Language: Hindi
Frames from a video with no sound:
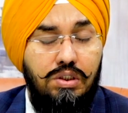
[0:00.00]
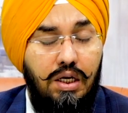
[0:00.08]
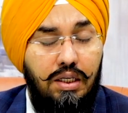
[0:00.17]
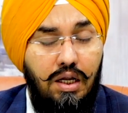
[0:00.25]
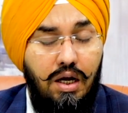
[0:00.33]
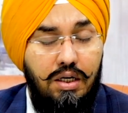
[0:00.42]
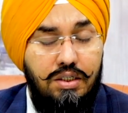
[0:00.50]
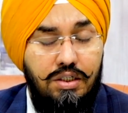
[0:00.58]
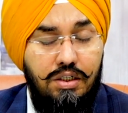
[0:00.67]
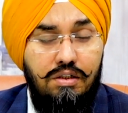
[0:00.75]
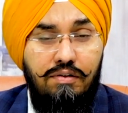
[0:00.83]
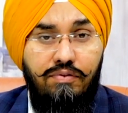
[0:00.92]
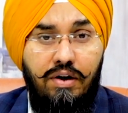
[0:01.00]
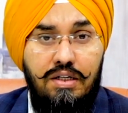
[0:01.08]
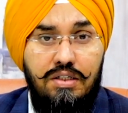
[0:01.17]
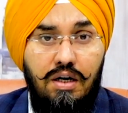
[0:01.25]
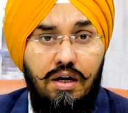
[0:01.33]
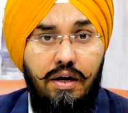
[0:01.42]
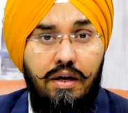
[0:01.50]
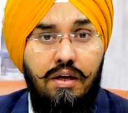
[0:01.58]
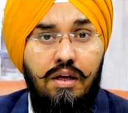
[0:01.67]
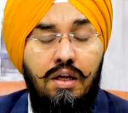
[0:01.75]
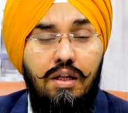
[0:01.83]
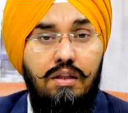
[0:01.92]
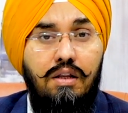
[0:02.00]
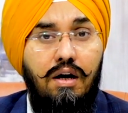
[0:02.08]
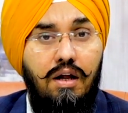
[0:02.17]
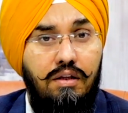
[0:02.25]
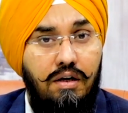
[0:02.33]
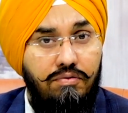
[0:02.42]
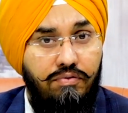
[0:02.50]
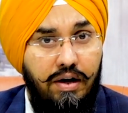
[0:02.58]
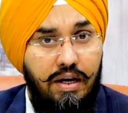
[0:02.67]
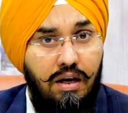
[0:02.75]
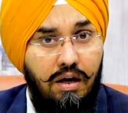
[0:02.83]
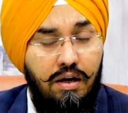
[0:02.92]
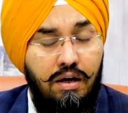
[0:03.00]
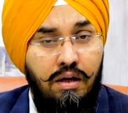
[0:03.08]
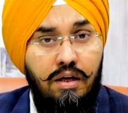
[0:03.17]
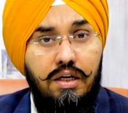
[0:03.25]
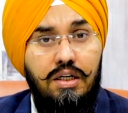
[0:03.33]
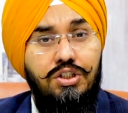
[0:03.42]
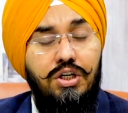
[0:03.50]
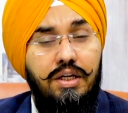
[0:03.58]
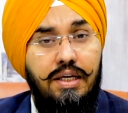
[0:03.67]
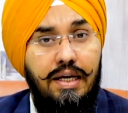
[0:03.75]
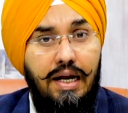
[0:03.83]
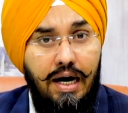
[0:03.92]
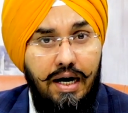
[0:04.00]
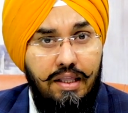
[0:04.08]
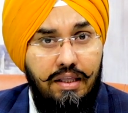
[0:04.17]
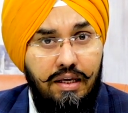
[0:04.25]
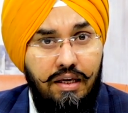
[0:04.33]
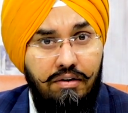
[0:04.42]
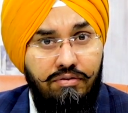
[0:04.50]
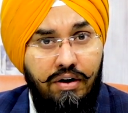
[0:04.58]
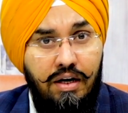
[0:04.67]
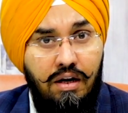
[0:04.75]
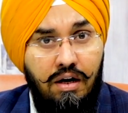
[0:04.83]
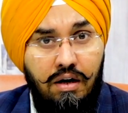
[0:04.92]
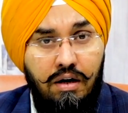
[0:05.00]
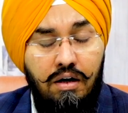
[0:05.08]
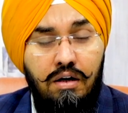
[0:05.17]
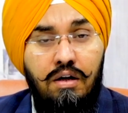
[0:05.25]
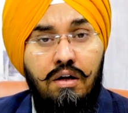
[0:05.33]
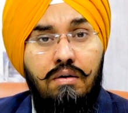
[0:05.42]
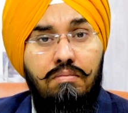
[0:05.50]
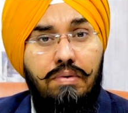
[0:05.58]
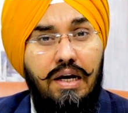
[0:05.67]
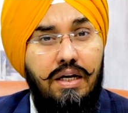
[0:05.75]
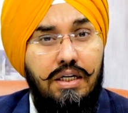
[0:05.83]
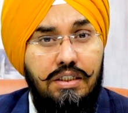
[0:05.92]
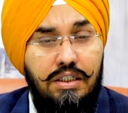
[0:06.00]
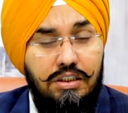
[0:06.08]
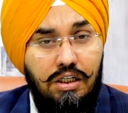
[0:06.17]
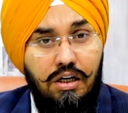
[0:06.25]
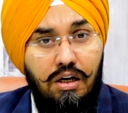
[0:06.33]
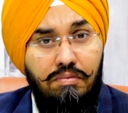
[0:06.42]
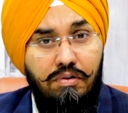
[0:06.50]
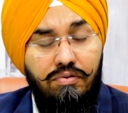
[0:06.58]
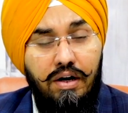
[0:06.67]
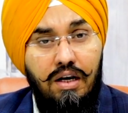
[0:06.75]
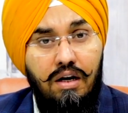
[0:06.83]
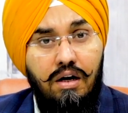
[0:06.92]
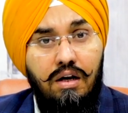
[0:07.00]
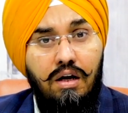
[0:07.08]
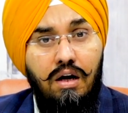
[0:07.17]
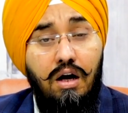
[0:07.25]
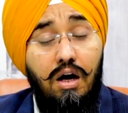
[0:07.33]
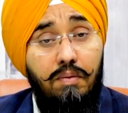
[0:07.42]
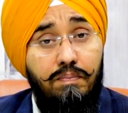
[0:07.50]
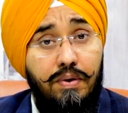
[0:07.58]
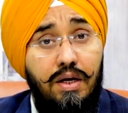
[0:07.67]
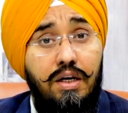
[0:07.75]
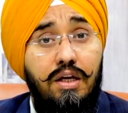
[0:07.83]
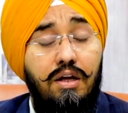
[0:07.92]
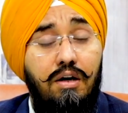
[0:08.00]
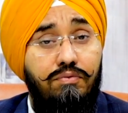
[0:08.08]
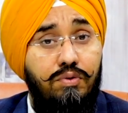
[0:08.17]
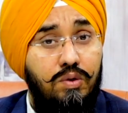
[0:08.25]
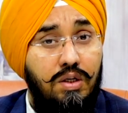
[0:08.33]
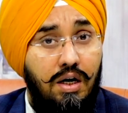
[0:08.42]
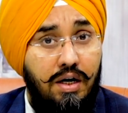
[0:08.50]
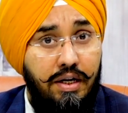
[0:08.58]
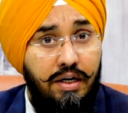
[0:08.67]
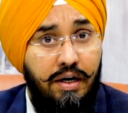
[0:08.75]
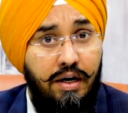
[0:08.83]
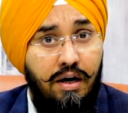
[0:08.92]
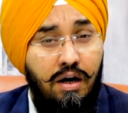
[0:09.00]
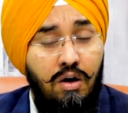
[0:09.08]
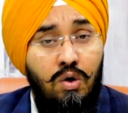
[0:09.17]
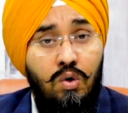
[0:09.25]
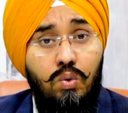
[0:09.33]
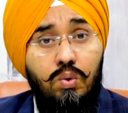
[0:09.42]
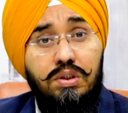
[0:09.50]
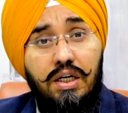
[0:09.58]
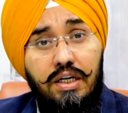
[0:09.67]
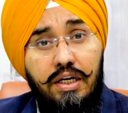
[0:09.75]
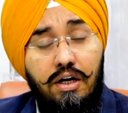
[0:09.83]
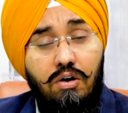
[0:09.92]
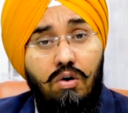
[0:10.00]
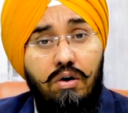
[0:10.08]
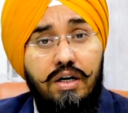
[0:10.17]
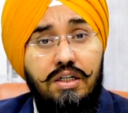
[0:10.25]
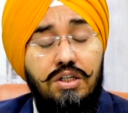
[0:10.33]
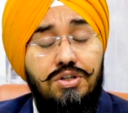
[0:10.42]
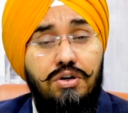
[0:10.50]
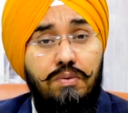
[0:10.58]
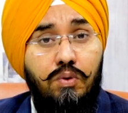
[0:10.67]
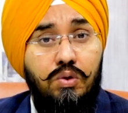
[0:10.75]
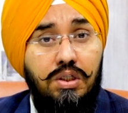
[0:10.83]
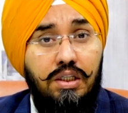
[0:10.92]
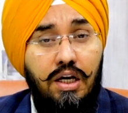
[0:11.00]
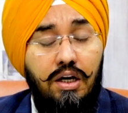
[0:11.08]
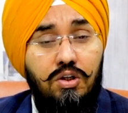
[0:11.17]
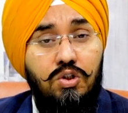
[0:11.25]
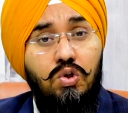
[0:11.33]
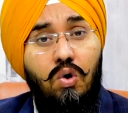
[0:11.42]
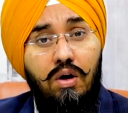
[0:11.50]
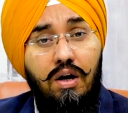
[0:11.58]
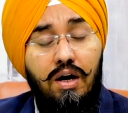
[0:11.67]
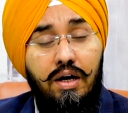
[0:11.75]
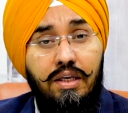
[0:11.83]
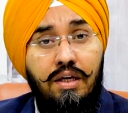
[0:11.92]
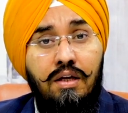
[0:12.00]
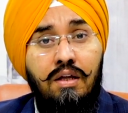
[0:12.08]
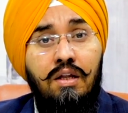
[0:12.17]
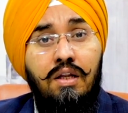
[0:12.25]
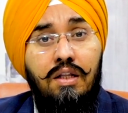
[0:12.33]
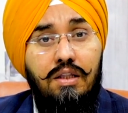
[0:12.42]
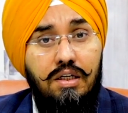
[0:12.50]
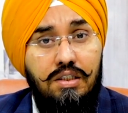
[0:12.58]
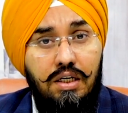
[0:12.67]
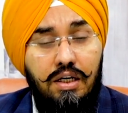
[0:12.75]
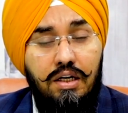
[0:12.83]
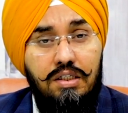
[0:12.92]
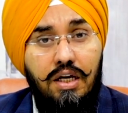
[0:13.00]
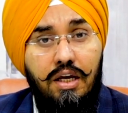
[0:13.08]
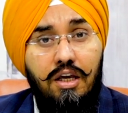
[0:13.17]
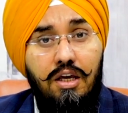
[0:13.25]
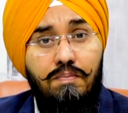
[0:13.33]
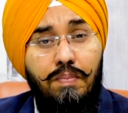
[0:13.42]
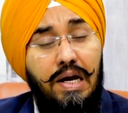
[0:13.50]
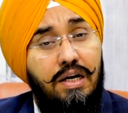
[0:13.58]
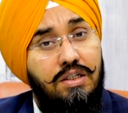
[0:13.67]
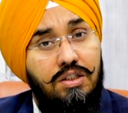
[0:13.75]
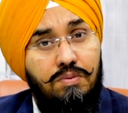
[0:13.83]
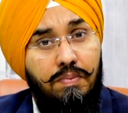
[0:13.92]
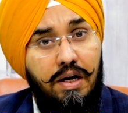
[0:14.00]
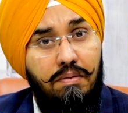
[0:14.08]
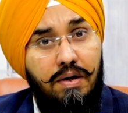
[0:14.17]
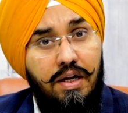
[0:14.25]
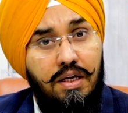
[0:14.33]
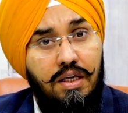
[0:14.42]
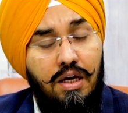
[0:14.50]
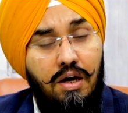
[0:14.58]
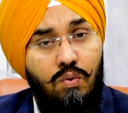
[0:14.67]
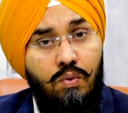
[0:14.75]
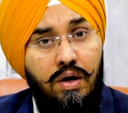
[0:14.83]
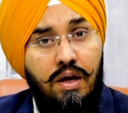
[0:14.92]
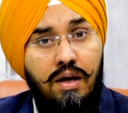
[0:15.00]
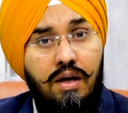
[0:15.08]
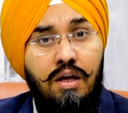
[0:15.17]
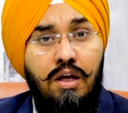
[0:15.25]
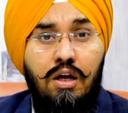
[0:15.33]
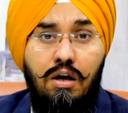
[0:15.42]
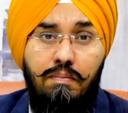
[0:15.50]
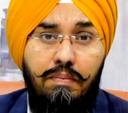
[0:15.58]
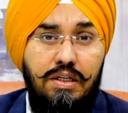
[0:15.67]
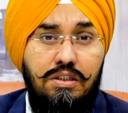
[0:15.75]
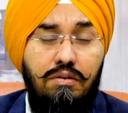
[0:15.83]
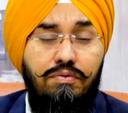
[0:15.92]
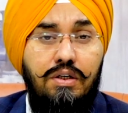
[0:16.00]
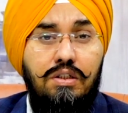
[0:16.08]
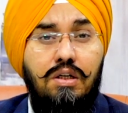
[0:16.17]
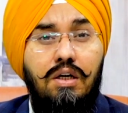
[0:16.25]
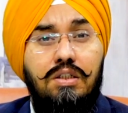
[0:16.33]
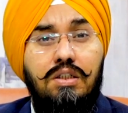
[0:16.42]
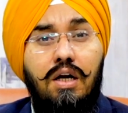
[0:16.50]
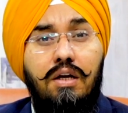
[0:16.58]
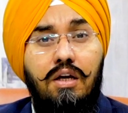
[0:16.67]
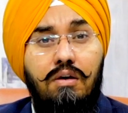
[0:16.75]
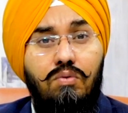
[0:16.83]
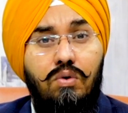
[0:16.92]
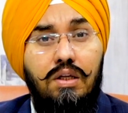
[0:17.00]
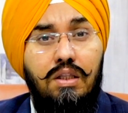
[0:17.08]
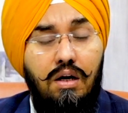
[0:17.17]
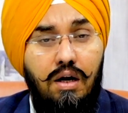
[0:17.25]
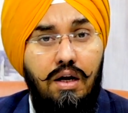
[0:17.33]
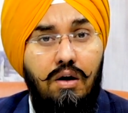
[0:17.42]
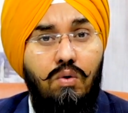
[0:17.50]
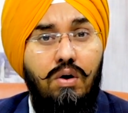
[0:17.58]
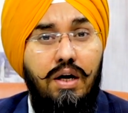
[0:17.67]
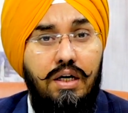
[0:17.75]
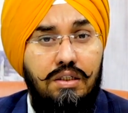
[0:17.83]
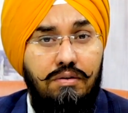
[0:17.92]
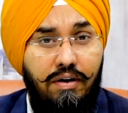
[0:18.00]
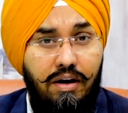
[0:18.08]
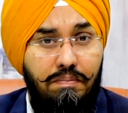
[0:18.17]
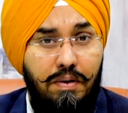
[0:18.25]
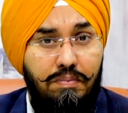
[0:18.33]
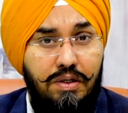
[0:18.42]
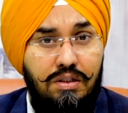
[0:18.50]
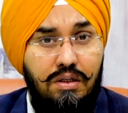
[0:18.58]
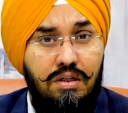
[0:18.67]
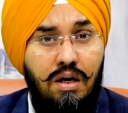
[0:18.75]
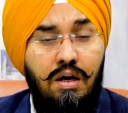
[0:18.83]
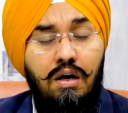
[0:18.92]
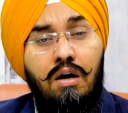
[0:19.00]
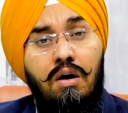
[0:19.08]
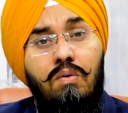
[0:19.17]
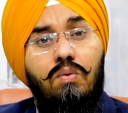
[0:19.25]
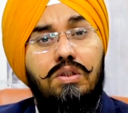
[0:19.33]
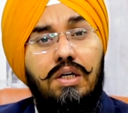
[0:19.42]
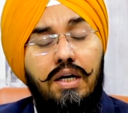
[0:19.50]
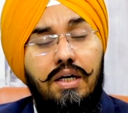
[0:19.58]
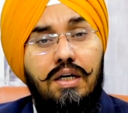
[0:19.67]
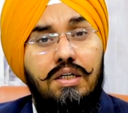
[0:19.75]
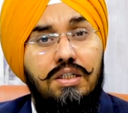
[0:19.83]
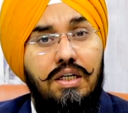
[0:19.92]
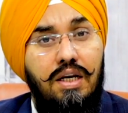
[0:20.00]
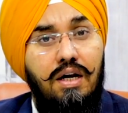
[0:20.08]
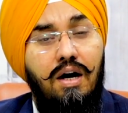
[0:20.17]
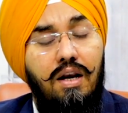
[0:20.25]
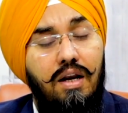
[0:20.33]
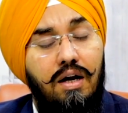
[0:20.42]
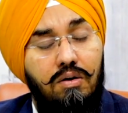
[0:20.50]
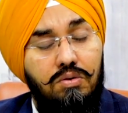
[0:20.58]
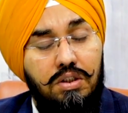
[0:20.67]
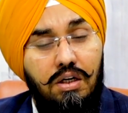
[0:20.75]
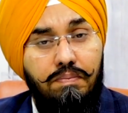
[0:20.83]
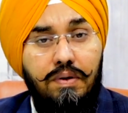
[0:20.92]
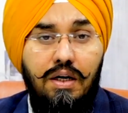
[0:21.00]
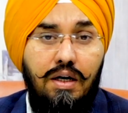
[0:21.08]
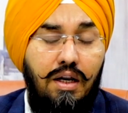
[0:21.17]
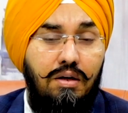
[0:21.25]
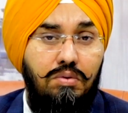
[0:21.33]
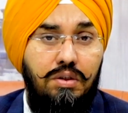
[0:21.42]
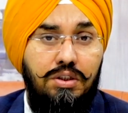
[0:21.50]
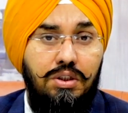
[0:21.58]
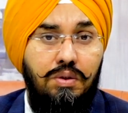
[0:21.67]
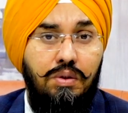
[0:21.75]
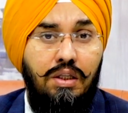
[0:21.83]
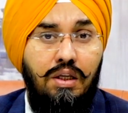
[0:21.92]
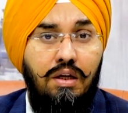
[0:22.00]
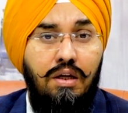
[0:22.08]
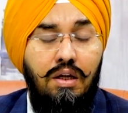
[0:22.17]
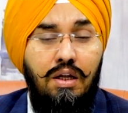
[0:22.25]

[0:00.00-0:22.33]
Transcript: और ज़्यादा अच्छे से फाइल्स लगाएं धड़ाधड़ फाइल लगाना एजेंट की एड देख के फाइल लगाना पैकेज के चक्कर में फ़ाइल लगाना आपके लिए रिफ्यूज़ल खड़ी करेगा उसके लिए एक लॉटरी सिस्टम हो सकता है कि सौ लगाई हैं दस निकल जाएंगी पैकेजेस बड़े बड़े किए हुए हैं अम्बेसी फ़ीस खर्चा ये वो कितना आया होगा एक्स फाइल पे बीस हज़ार वो सारे खर्चे निकाल लेगा उसकी अपनी एक कैलकुलेशन होती है